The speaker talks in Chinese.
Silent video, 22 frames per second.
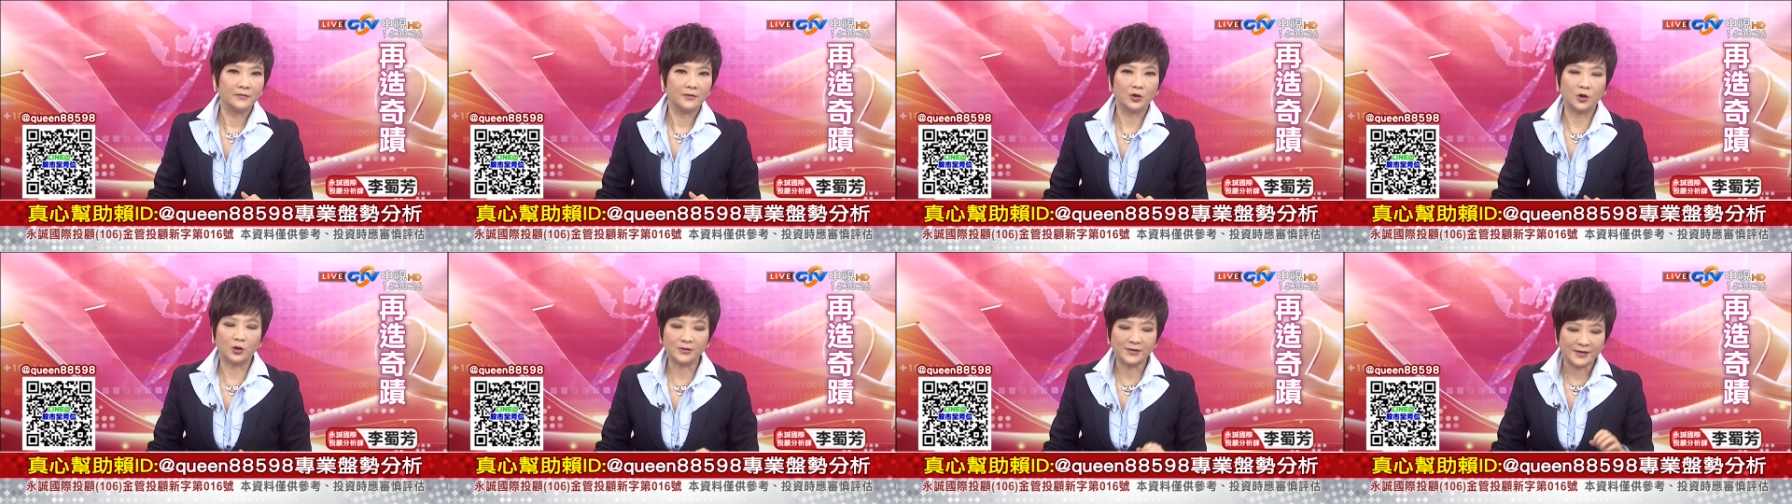
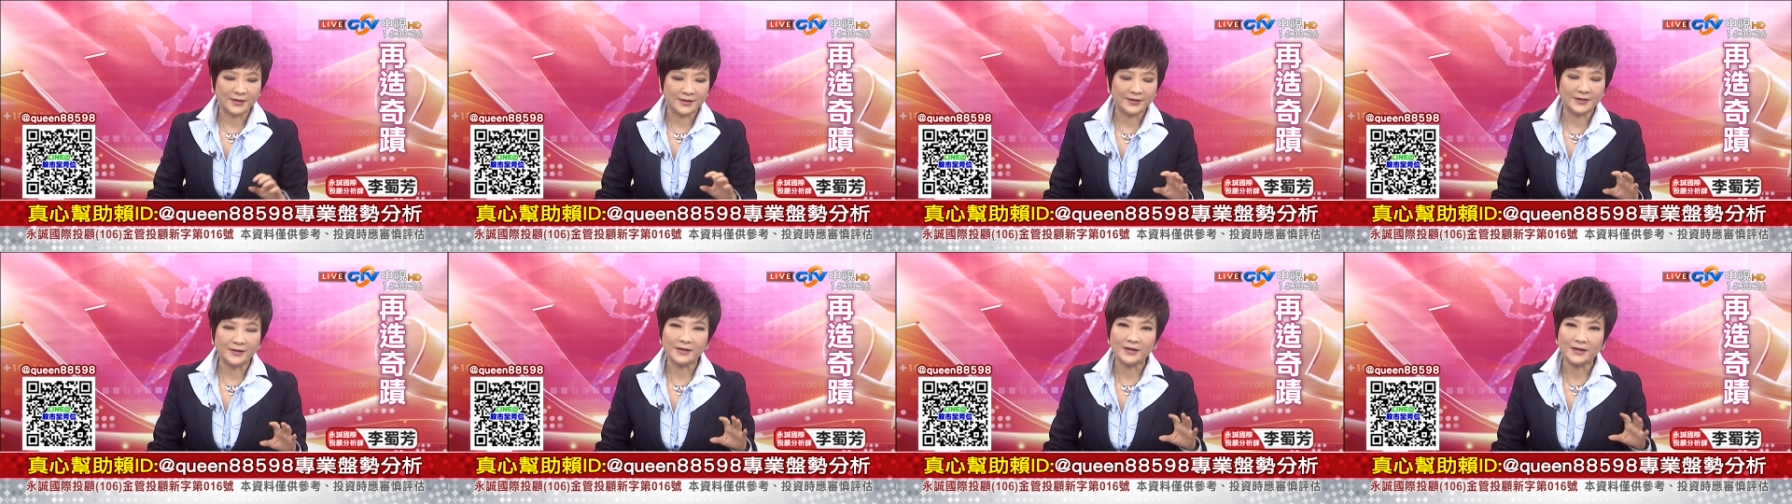尤
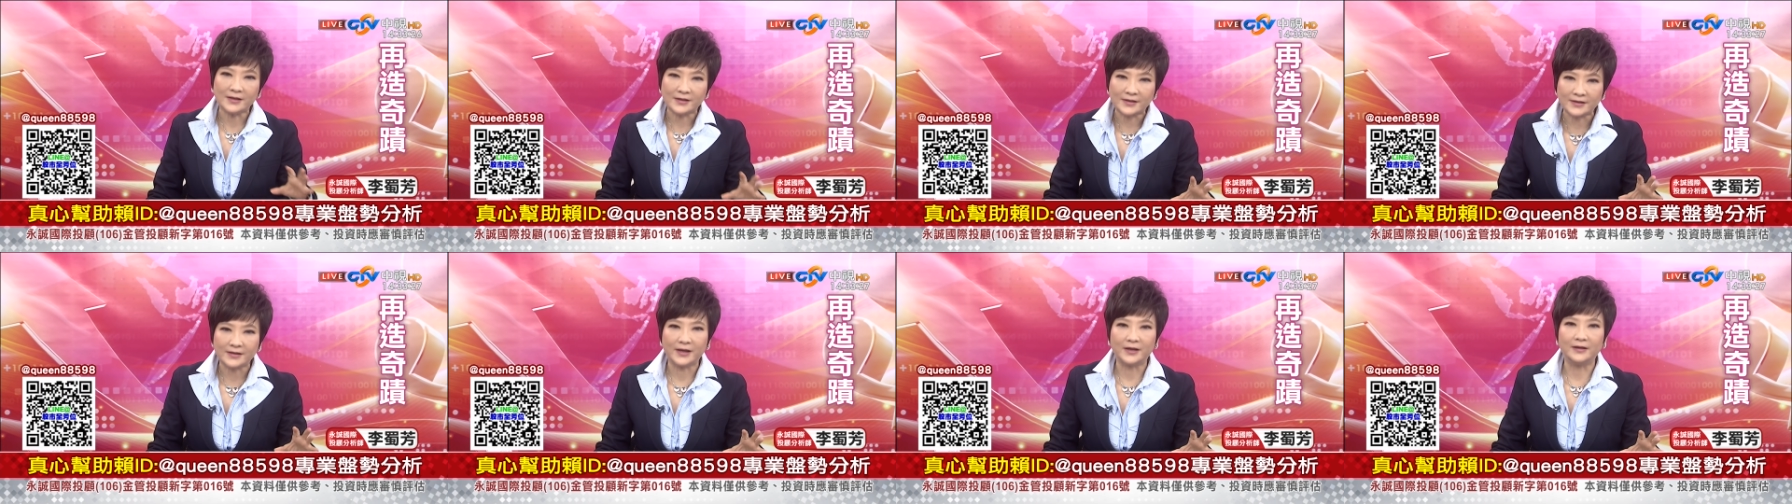其是一
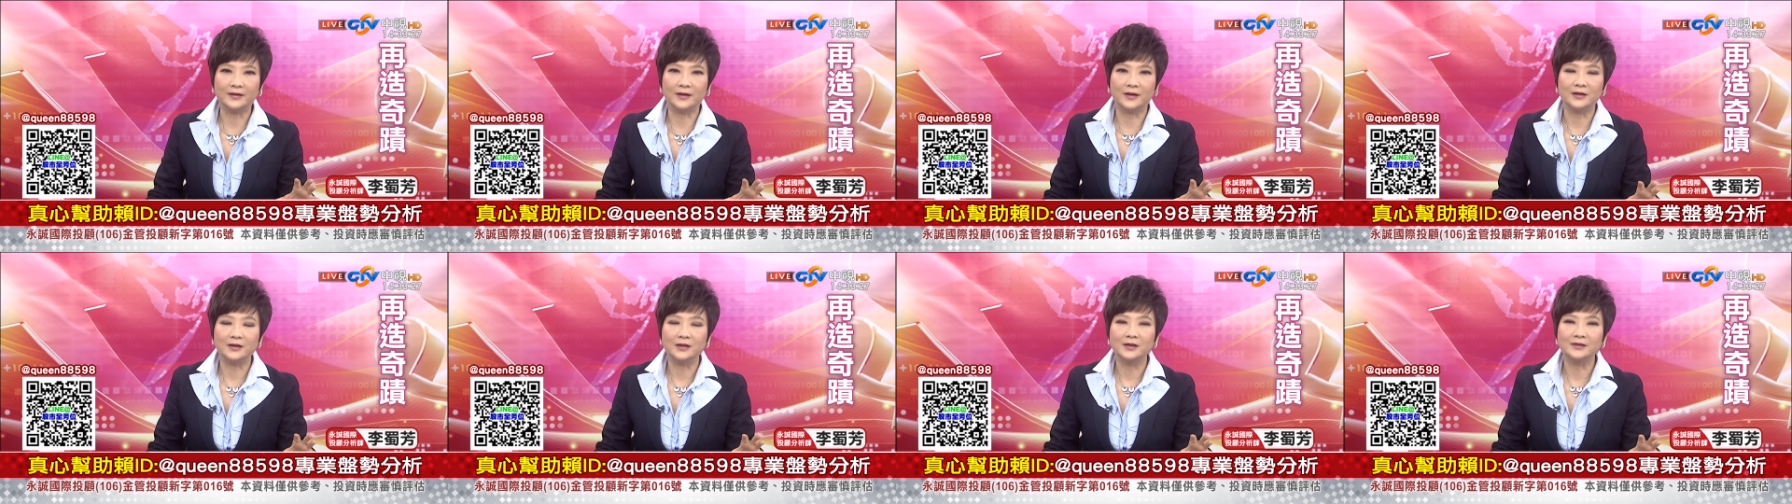些
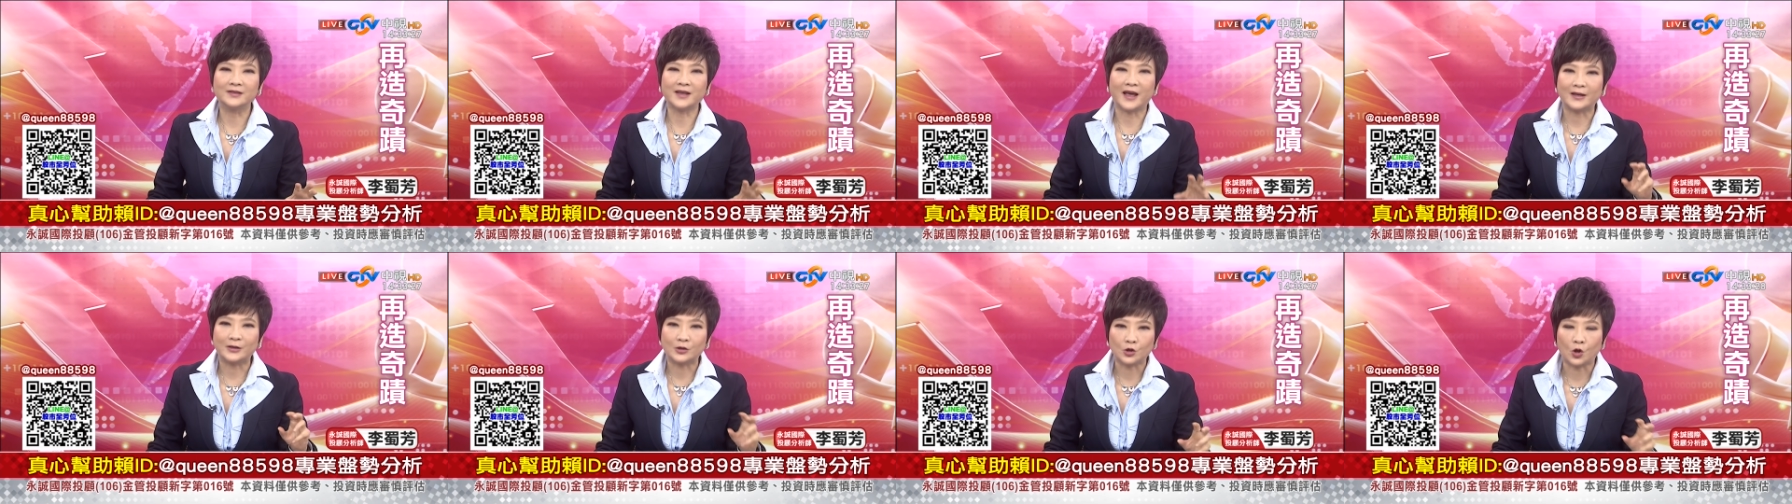呢
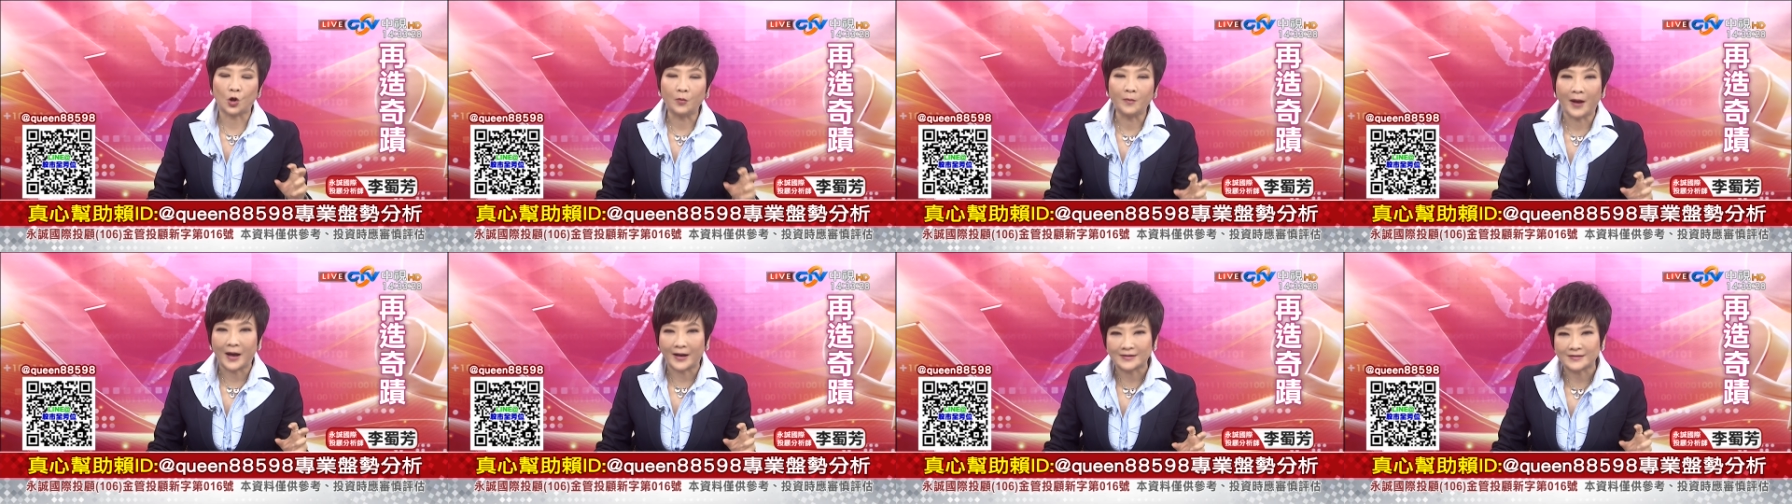在
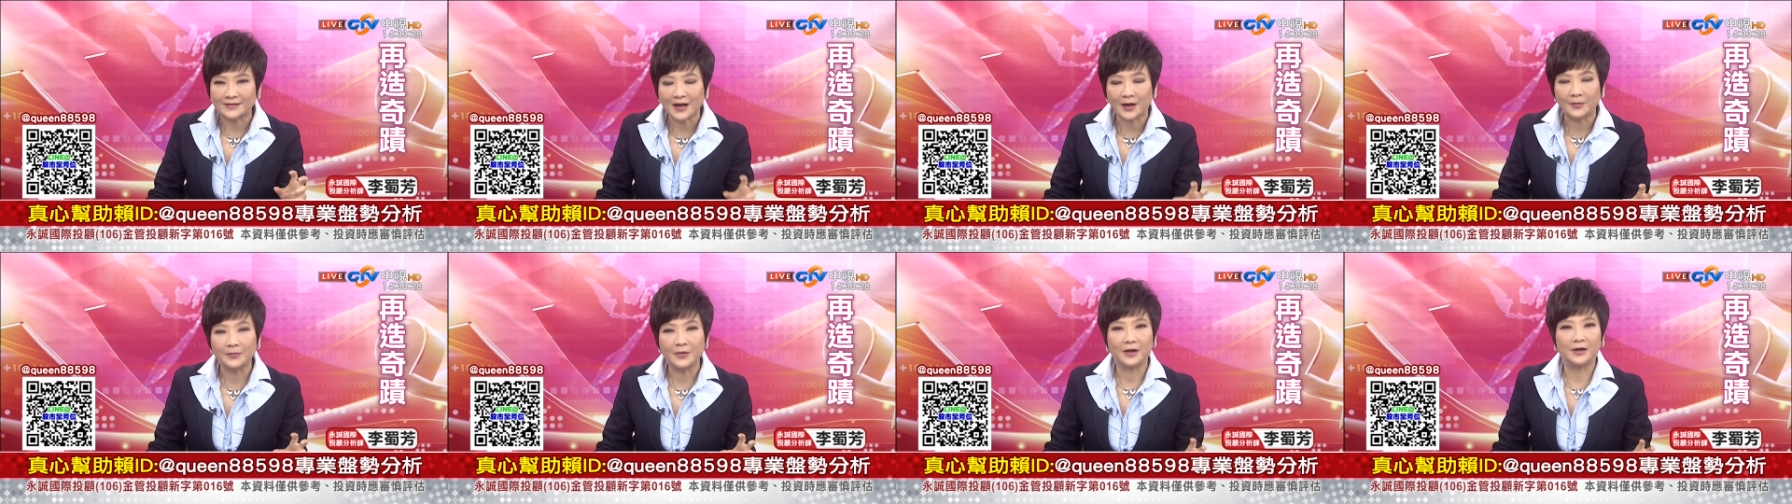筹码
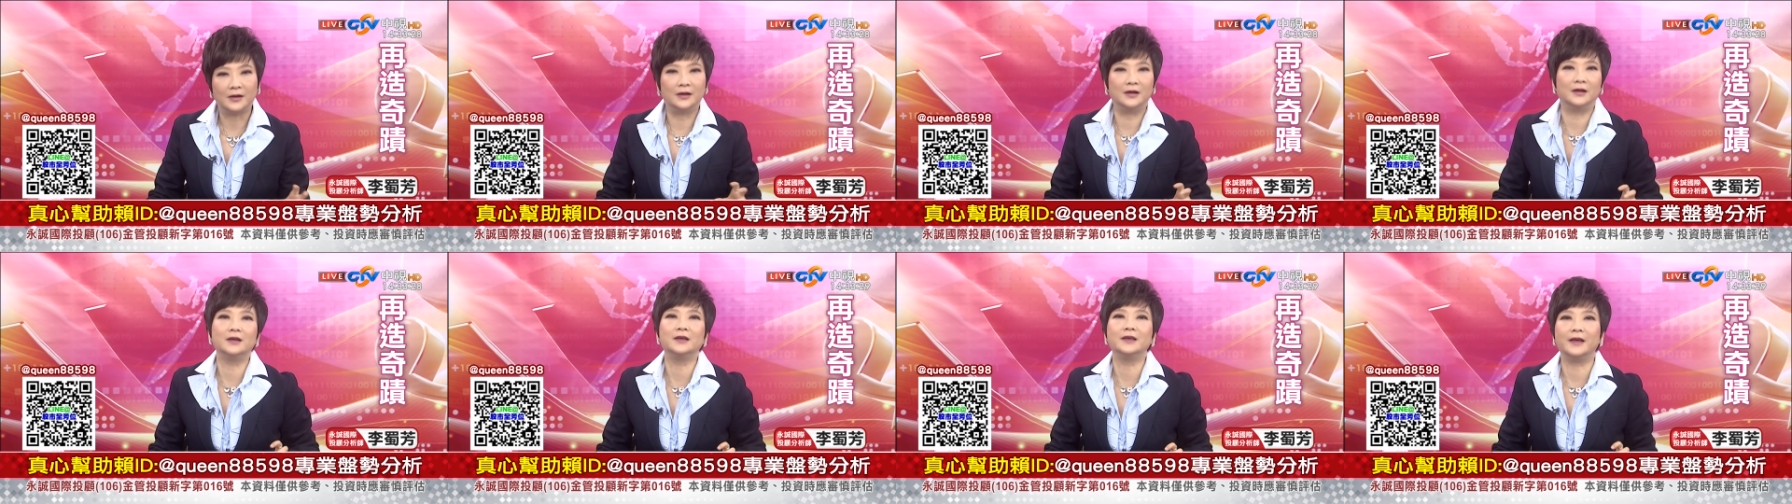上面
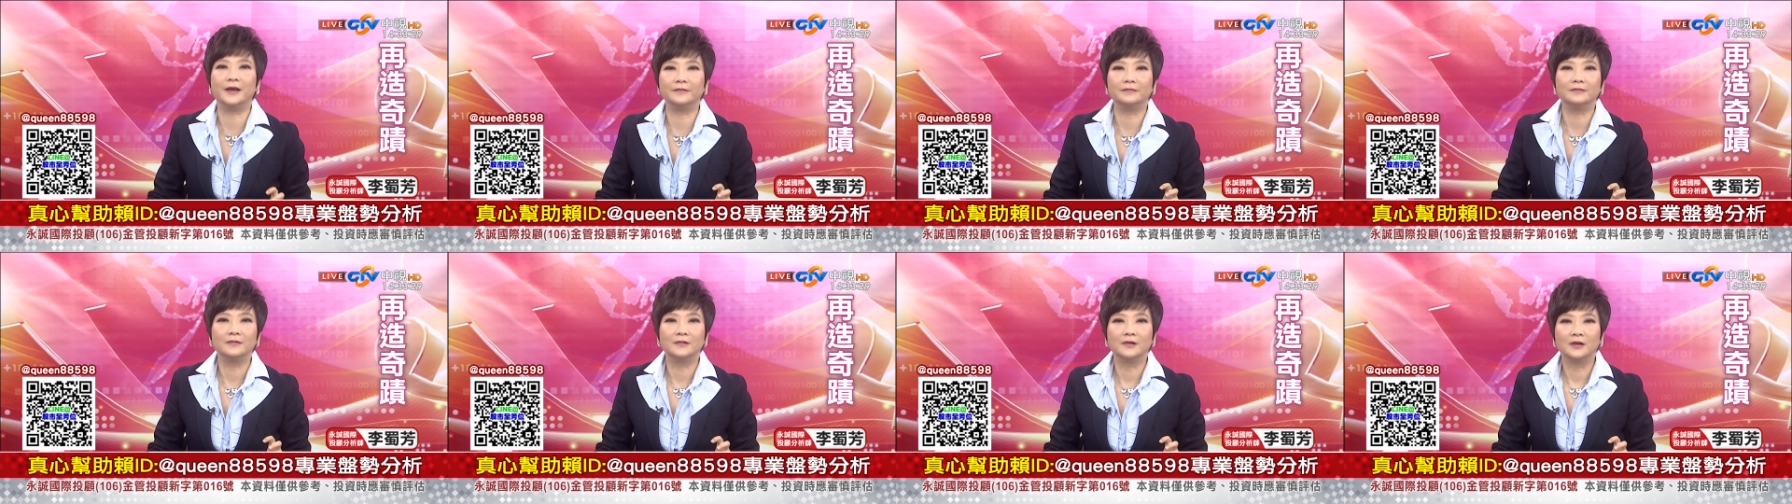而
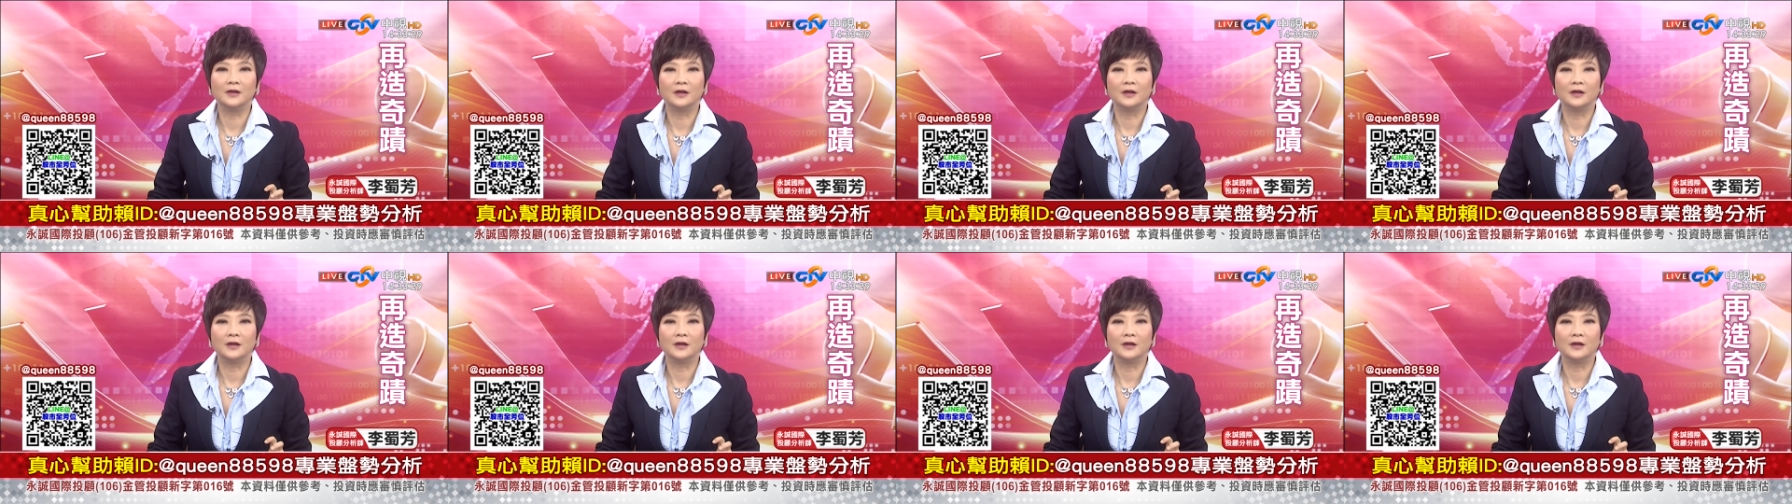言，